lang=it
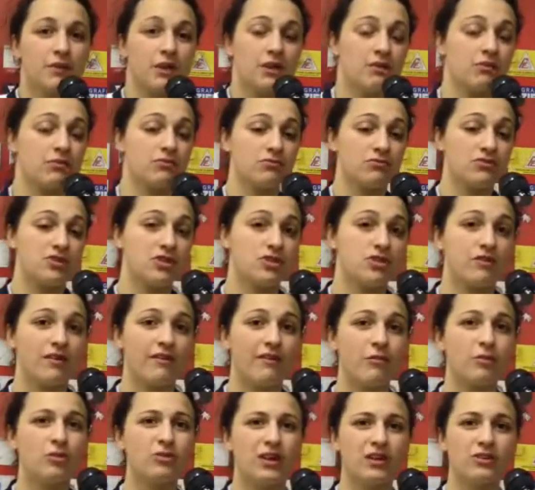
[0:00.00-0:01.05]
non ci
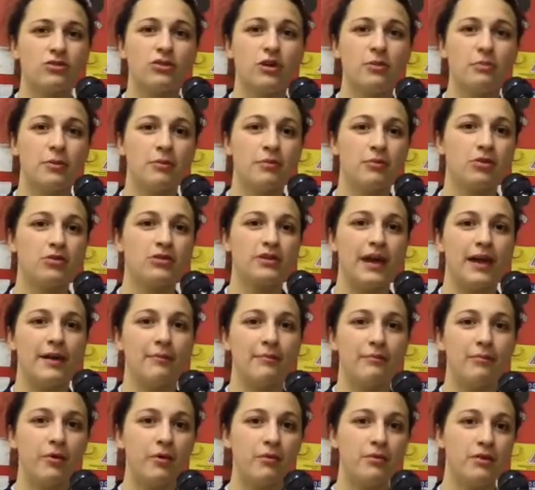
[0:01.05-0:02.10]
trovavamo tanto nel primo
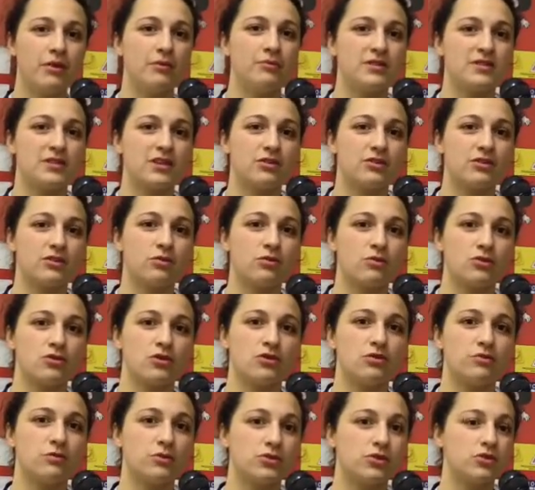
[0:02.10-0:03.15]
tempo, mi è mister ha questa
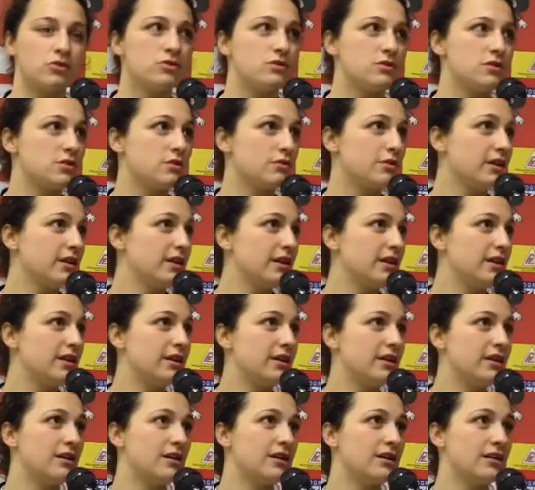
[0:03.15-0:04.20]
ottima soluzione nel,
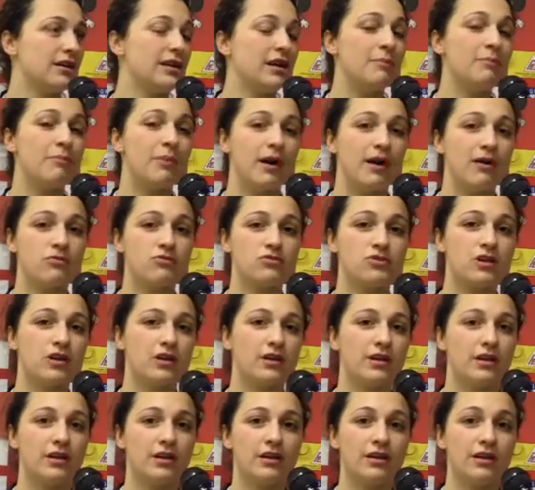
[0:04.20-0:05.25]
nella pausa
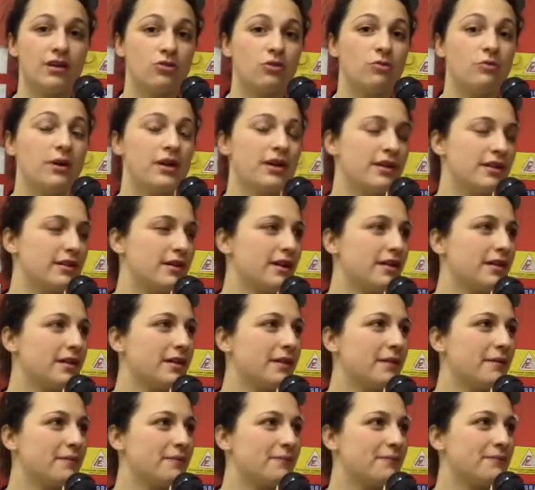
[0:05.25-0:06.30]
e è andato bene, dai.